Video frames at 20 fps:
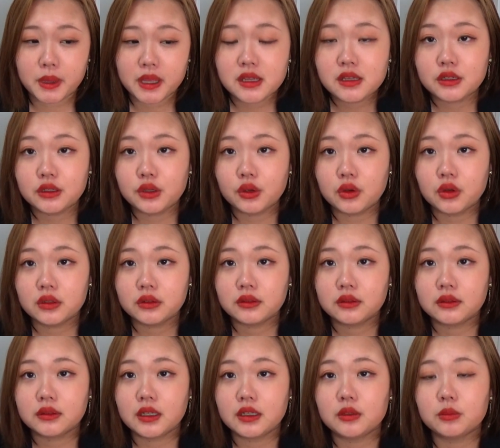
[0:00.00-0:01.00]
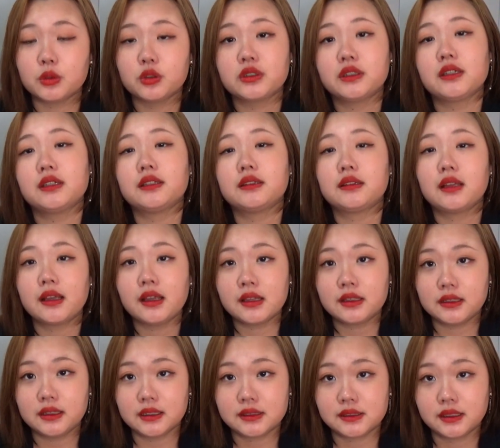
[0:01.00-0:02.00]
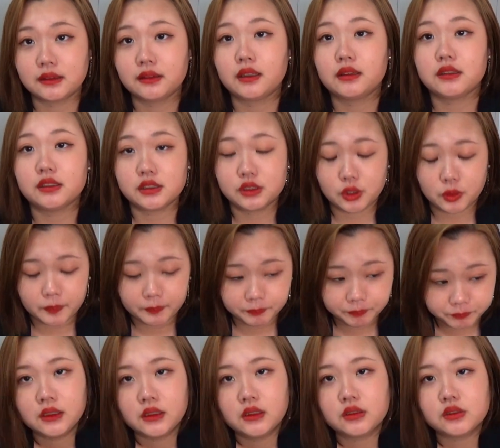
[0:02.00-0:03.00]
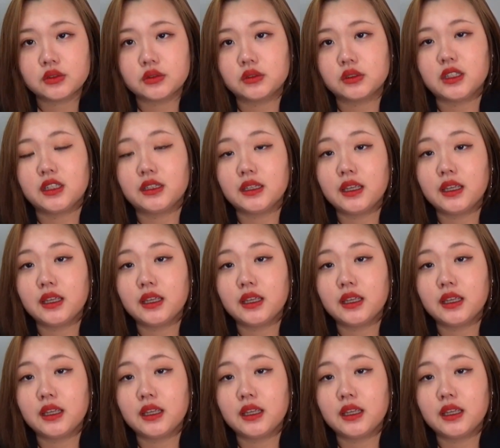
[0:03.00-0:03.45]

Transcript: 勉強っていう目的だけになっちゃったんですよそうで